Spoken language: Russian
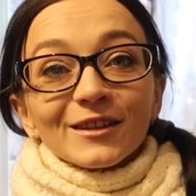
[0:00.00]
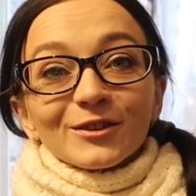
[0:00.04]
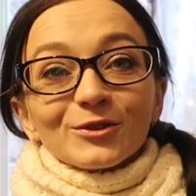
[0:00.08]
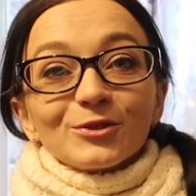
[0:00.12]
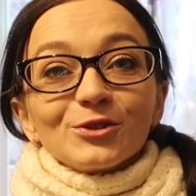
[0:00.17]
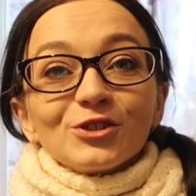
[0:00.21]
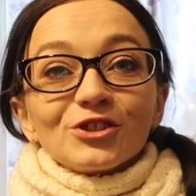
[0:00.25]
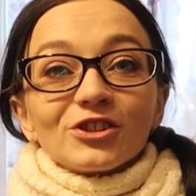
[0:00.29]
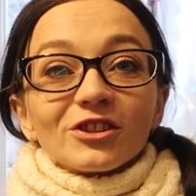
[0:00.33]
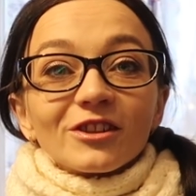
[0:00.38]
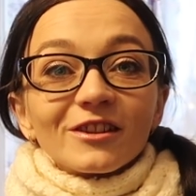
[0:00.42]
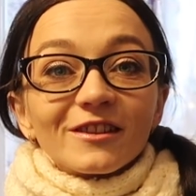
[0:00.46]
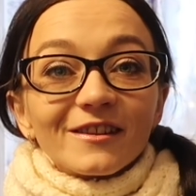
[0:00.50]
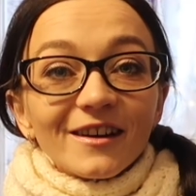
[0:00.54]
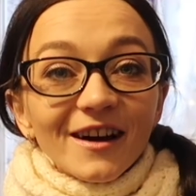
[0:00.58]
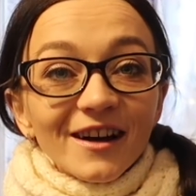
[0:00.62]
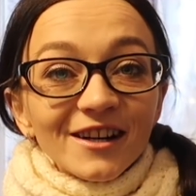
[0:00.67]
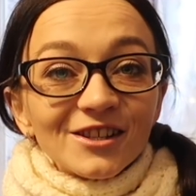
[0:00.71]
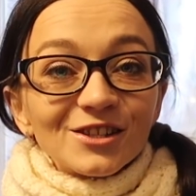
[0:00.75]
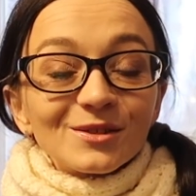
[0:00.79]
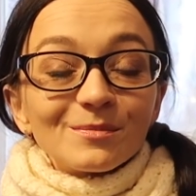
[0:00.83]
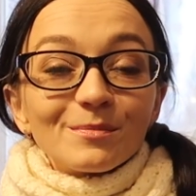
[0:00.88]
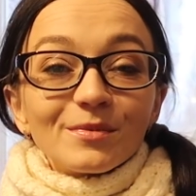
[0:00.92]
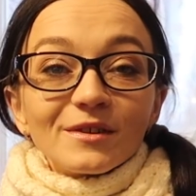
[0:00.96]
Точно
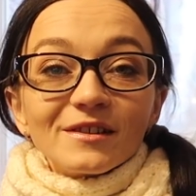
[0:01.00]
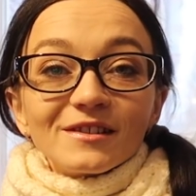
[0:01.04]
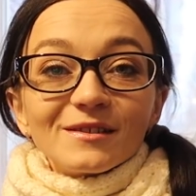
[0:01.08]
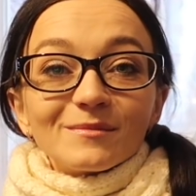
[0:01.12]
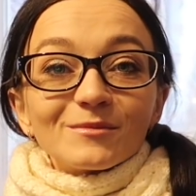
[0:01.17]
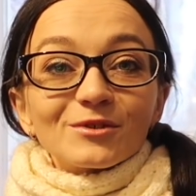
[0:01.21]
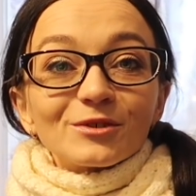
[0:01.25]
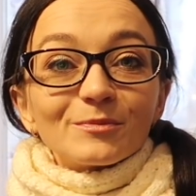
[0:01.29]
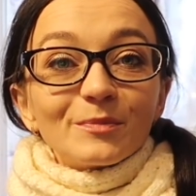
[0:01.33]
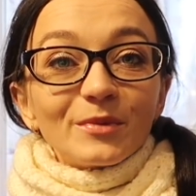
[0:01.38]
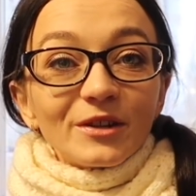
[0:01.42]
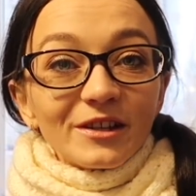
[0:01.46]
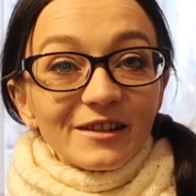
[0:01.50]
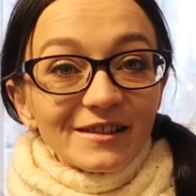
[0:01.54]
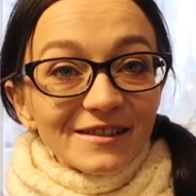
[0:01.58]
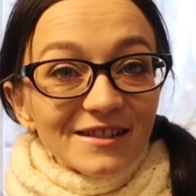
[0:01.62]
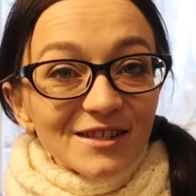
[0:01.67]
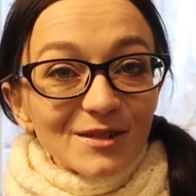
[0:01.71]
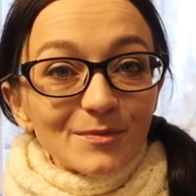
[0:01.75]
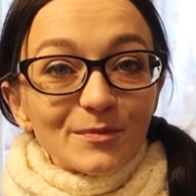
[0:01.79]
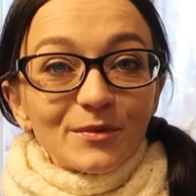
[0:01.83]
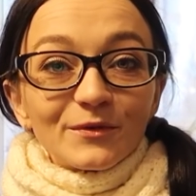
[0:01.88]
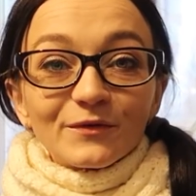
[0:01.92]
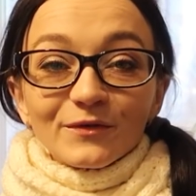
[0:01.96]
так же по этим же
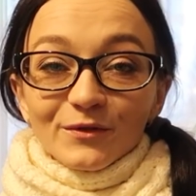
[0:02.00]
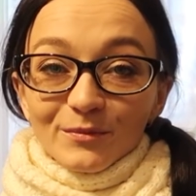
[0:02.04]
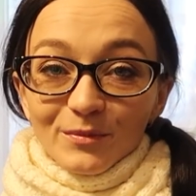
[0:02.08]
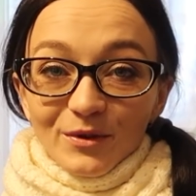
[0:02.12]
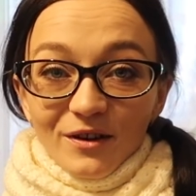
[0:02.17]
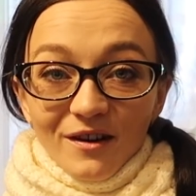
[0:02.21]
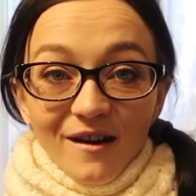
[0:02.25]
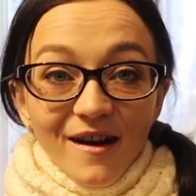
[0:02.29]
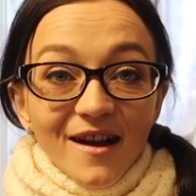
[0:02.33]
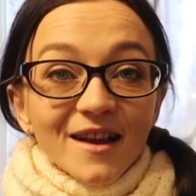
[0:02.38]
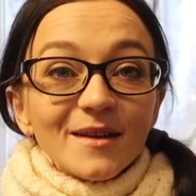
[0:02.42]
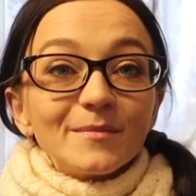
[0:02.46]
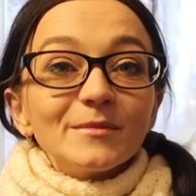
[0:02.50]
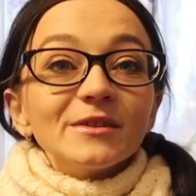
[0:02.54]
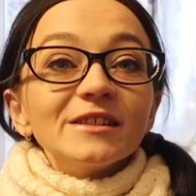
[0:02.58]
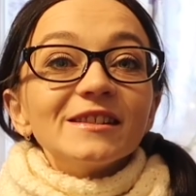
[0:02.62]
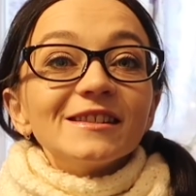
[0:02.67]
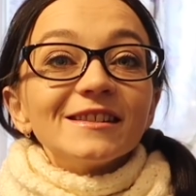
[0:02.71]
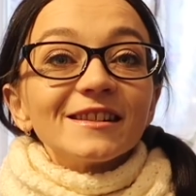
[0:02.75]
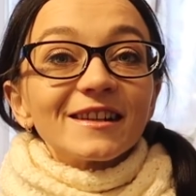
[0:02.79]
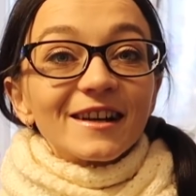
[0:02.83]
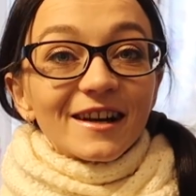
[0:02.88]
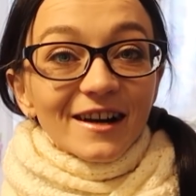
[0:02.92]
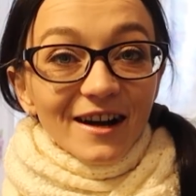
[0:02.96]
принципам выбираем и
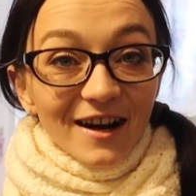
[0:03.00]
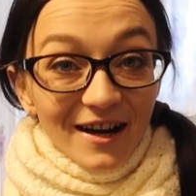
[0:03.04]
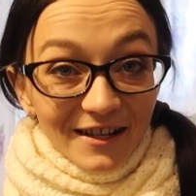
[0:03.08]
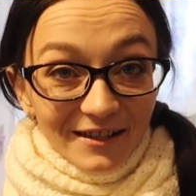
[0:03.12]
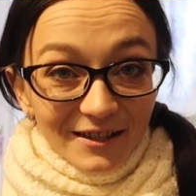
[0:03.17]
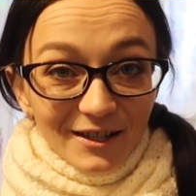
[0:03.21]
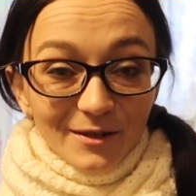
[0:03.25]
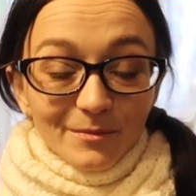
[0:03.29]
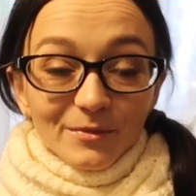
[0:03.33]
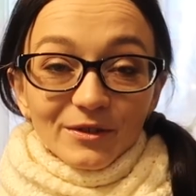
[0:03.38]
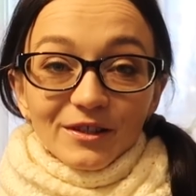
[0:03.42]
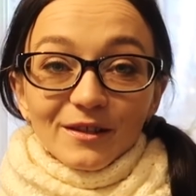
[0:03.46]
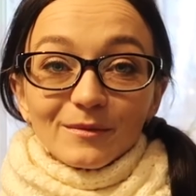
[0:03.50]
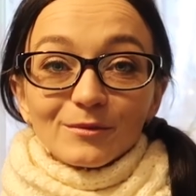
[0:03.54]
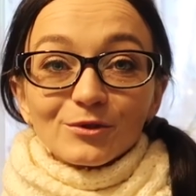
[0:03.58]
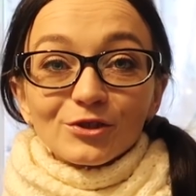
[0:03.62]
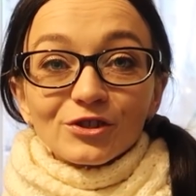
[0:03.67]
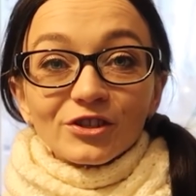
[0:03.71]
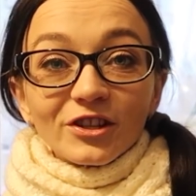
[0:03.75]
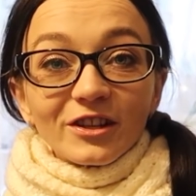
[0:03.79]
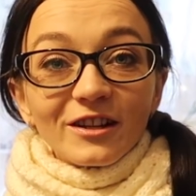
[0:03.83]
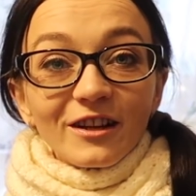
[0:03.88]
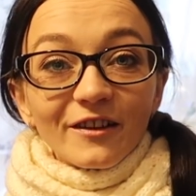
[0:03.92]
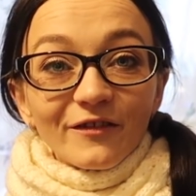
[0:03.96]
секатор, потому
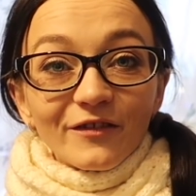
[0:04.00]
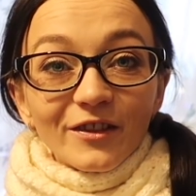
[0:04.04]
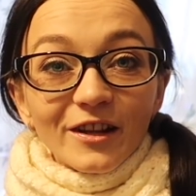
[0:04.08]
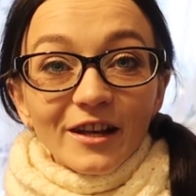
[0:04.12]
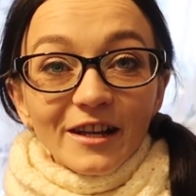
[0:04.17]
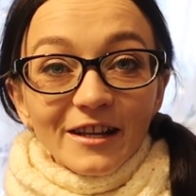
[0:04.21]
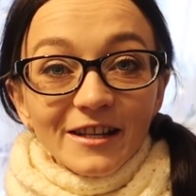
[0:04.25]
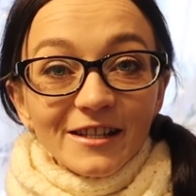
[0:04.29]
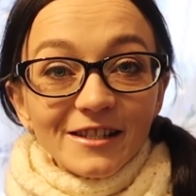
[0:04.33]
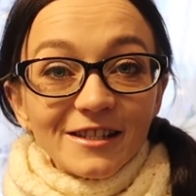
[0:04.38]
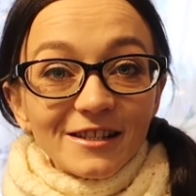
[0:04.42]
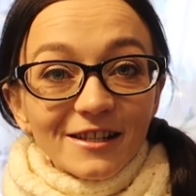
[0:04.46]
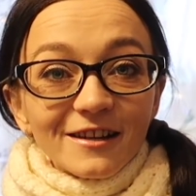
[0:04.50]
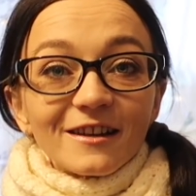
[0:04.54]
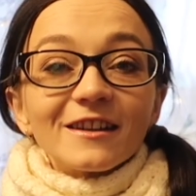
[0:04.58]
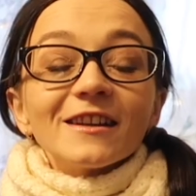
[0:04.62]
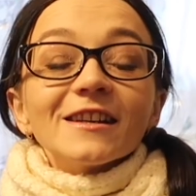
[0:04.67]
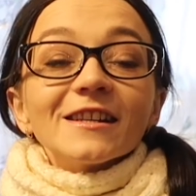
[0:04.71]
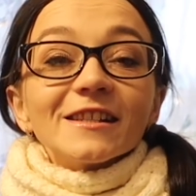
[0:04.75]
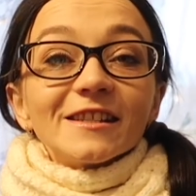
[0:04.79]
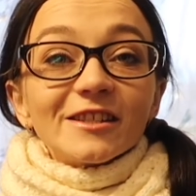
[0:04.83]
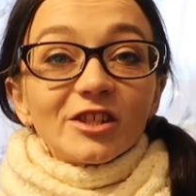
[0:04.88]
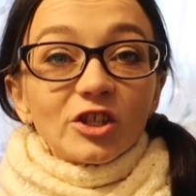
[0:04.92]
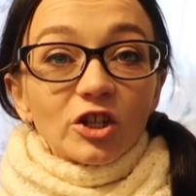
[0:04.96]
что для флориста
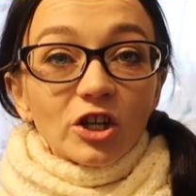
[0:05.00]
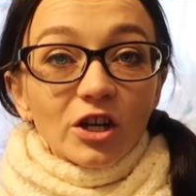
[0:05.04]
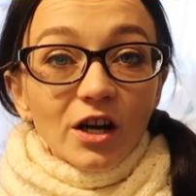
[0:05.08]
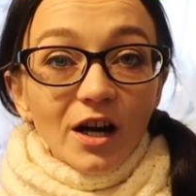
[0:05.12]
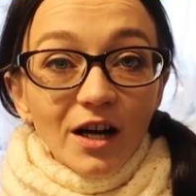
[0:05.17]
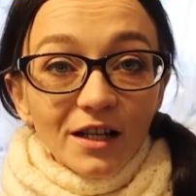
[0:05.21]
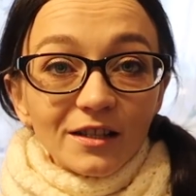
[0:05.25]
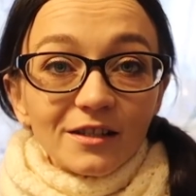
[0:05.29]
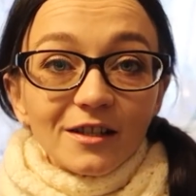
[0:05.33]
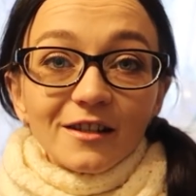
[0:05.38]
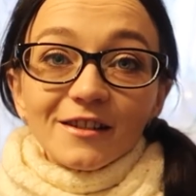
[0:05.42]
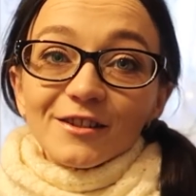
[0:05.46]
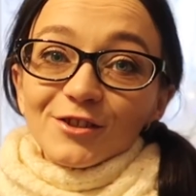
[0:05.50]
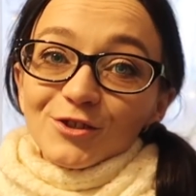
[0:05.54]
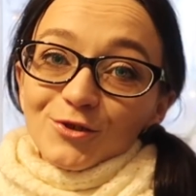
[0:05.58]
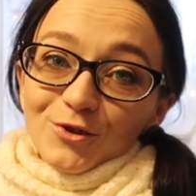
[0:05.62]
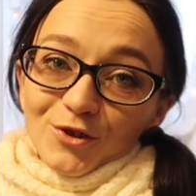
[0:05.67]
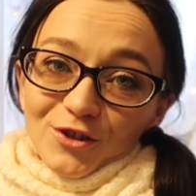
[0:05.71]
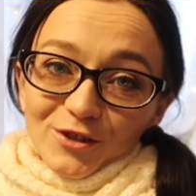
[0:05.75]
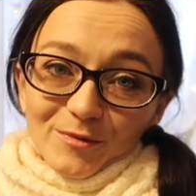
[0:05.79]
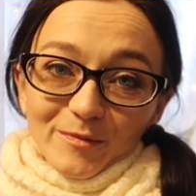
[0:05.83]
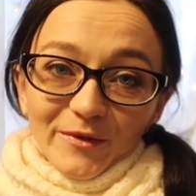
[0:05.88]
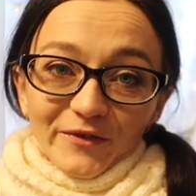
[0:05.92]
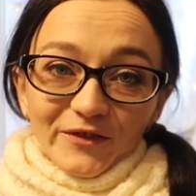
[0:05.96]
секатор,
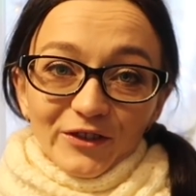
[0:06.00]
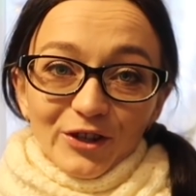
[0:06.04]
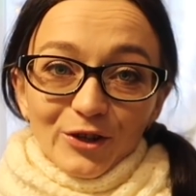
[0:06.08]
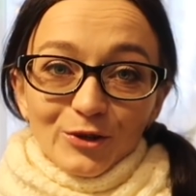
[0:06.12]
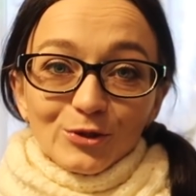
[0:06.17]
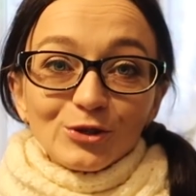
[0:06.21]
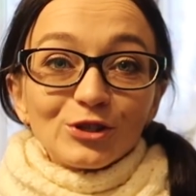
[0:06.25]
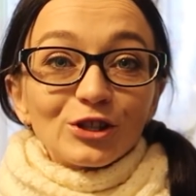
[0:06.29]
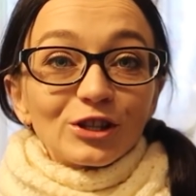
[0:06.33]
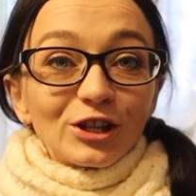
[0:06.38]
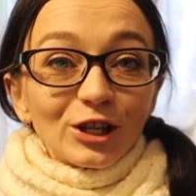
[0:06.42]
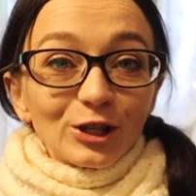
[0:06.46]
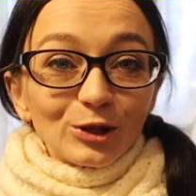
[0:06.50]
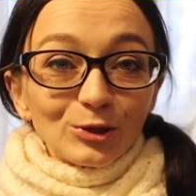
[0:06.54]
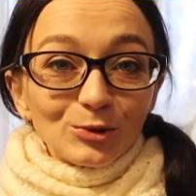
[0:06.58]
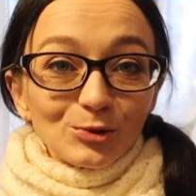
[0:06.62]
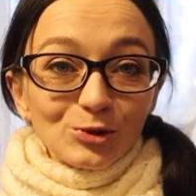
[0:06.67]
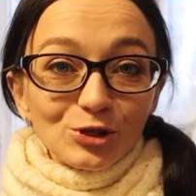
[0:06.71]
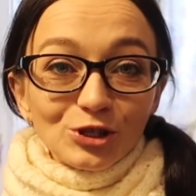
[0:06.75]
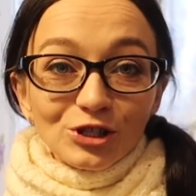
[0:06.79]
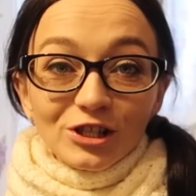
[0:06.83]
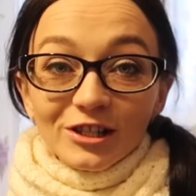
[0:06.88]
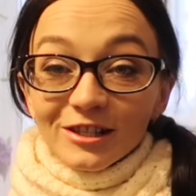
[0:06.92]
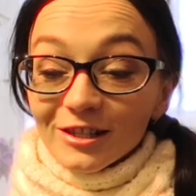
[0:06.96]
еще раз повторюсь, это
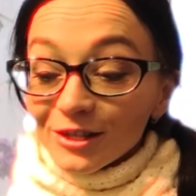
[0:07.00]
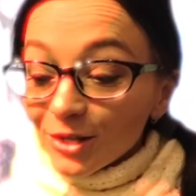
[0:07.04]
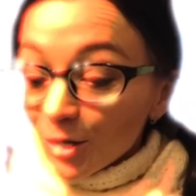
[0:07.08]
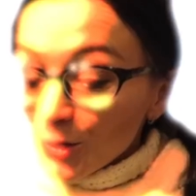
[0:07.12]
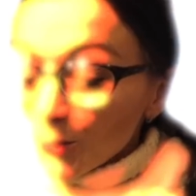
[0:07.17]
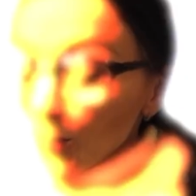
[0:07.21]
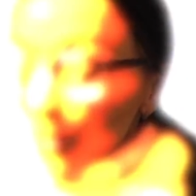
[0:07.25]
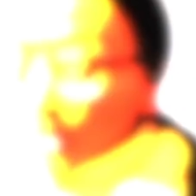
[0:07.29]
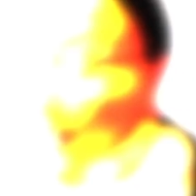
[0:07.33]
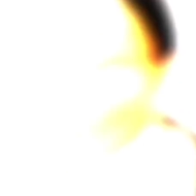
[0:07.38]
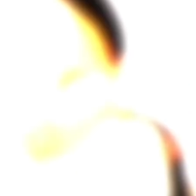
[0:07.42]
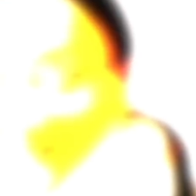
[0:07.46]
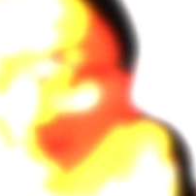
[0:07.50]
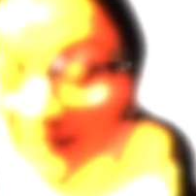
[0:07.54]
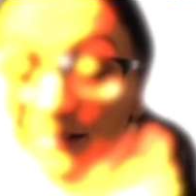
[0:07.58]
лучший друг.